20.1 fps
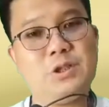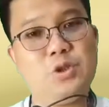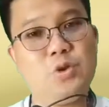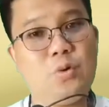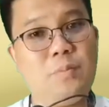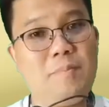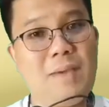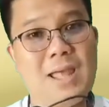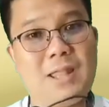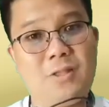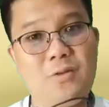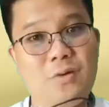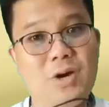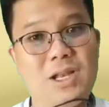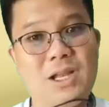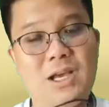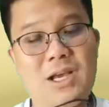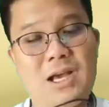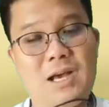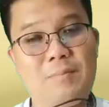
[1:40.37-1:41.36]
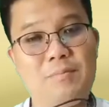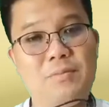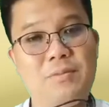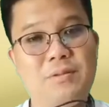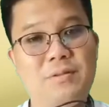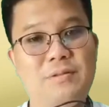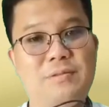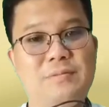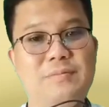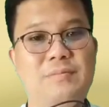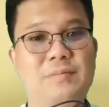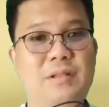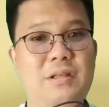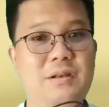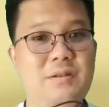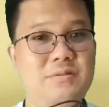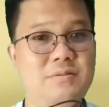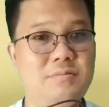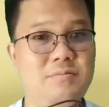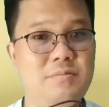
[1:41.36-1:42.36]
ศูนย์แปดตัวนะครับ
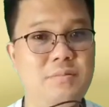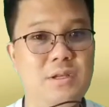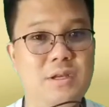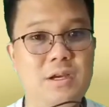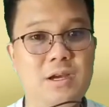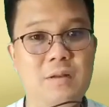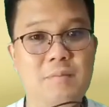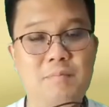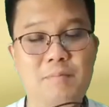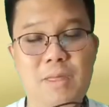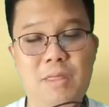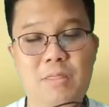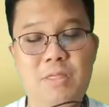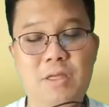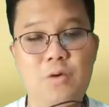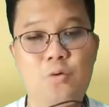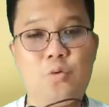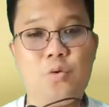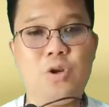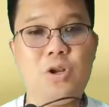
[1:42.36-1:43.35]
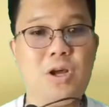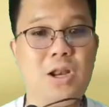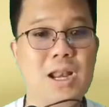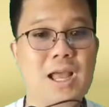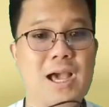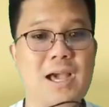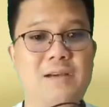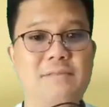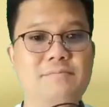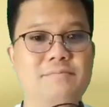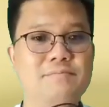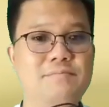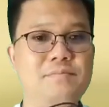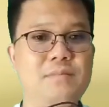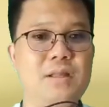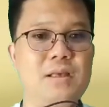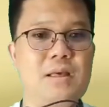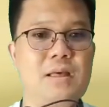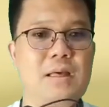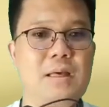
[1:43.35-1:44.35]
เงินเป็นสกุลดอลลาร์
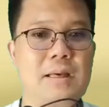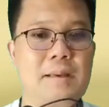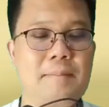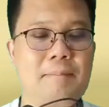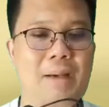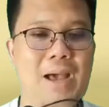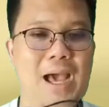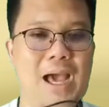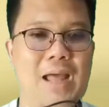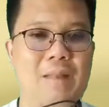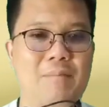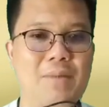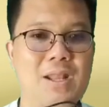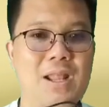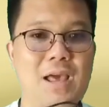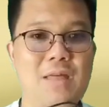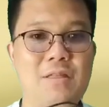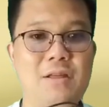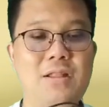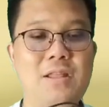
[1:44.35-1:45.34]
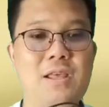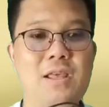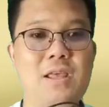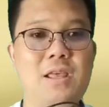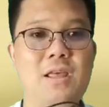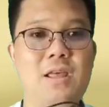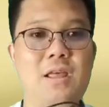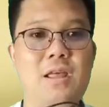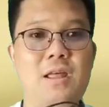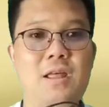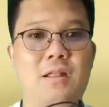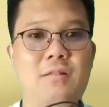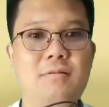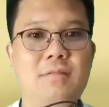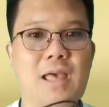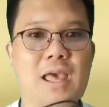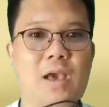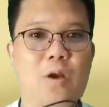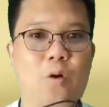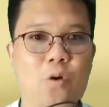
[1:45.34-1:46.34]
ผ่านไม่ได้สักที
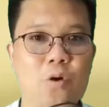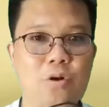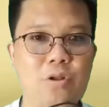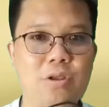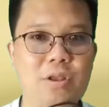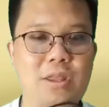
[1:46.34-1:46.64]
แต่คน